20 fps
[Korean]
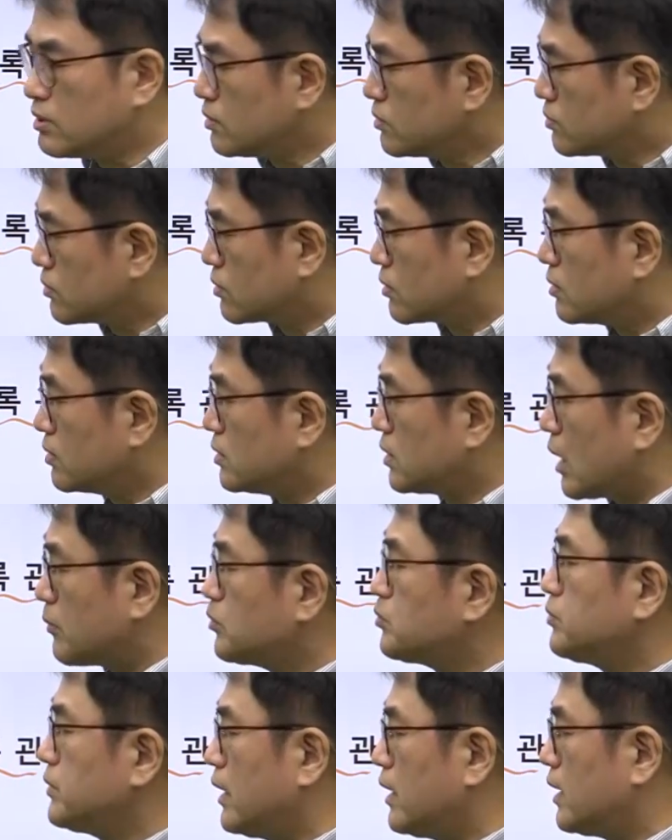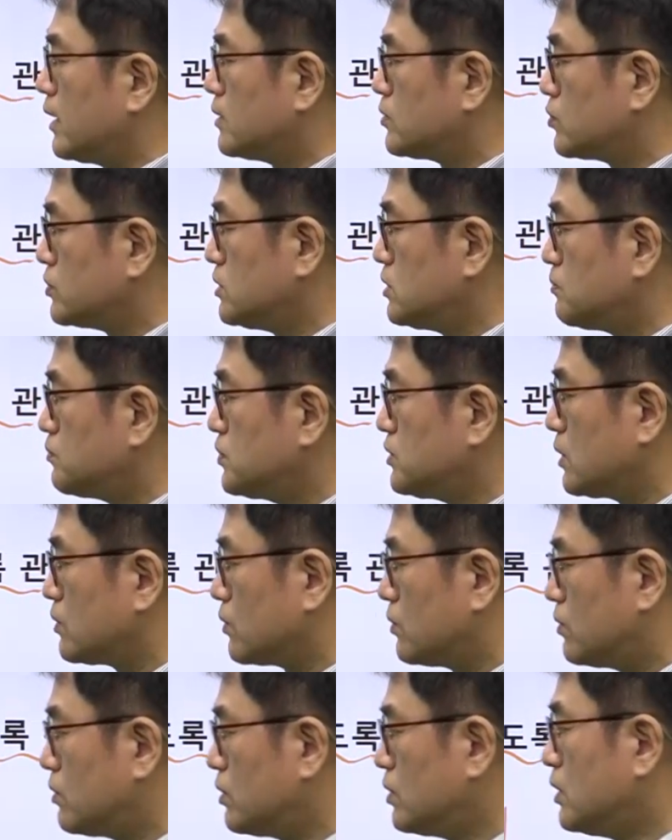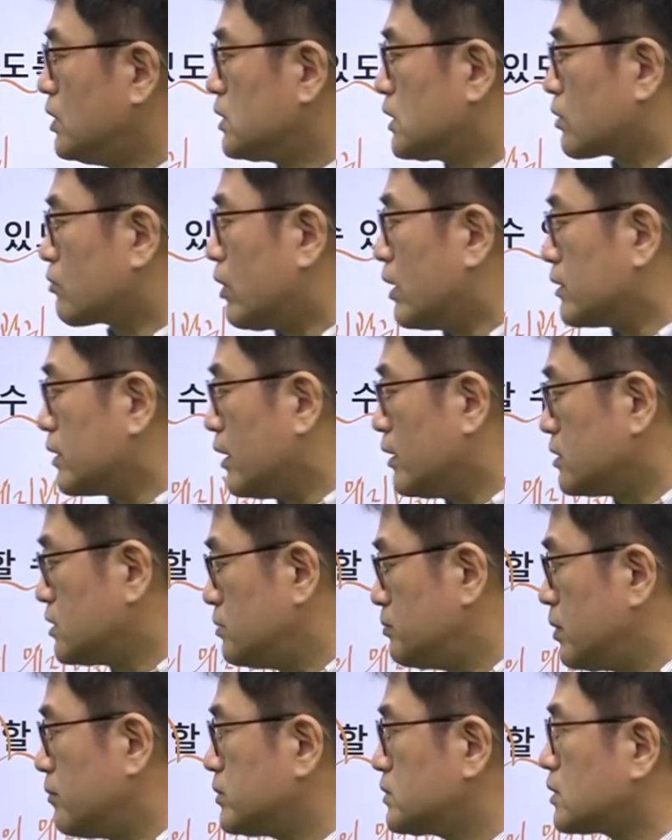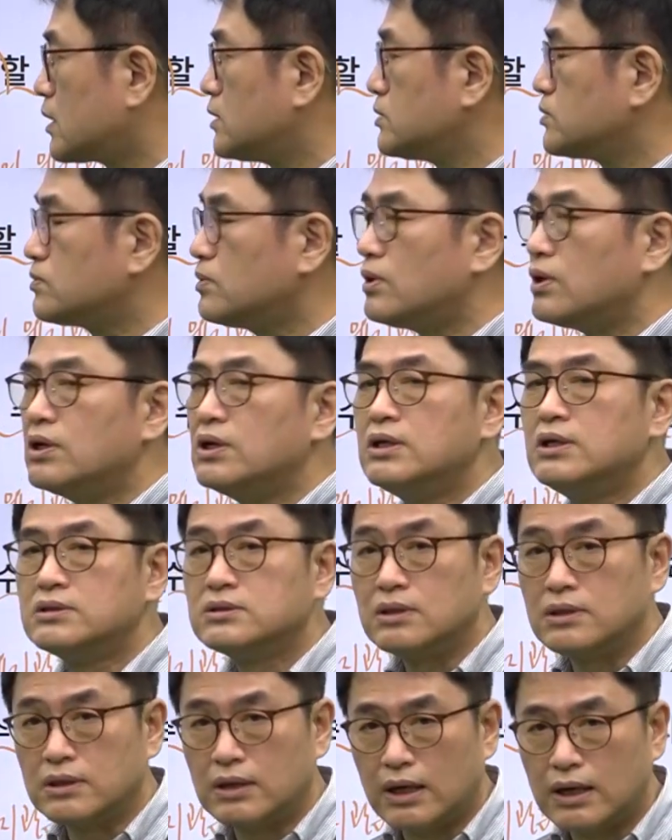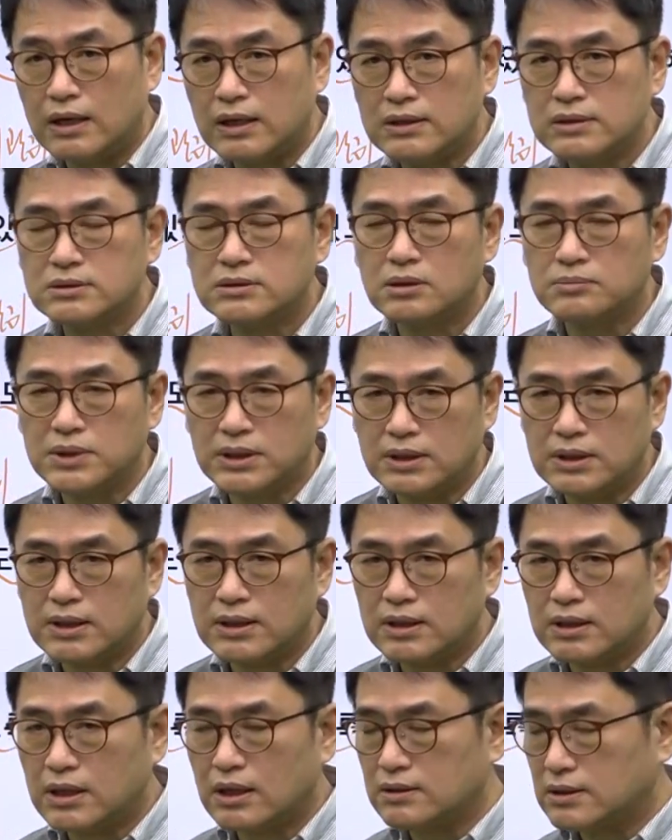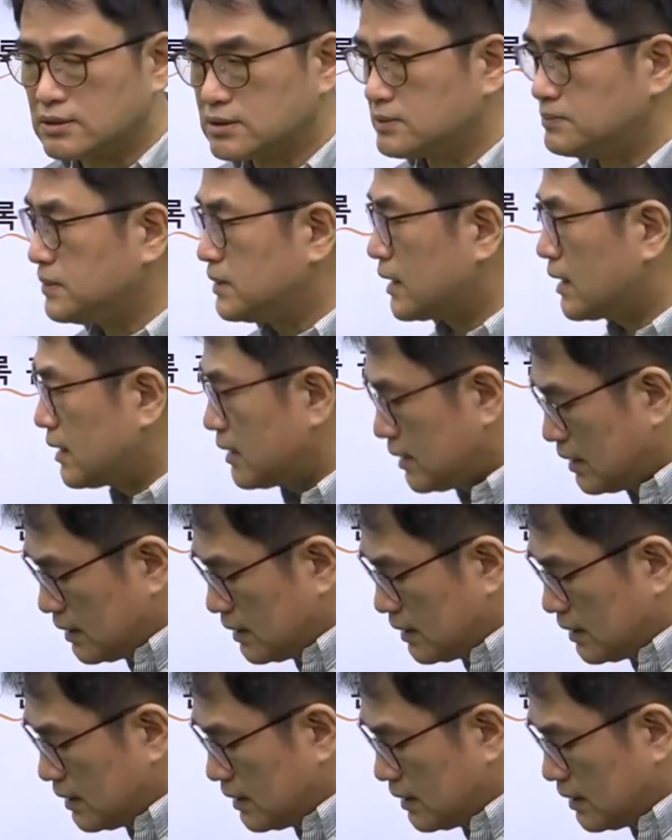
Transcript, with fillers: 또 거의 대부분의 또 시험 문제도 관계형 DBMS를 가지고 저희가 설명을 하게 될 것 같습니다.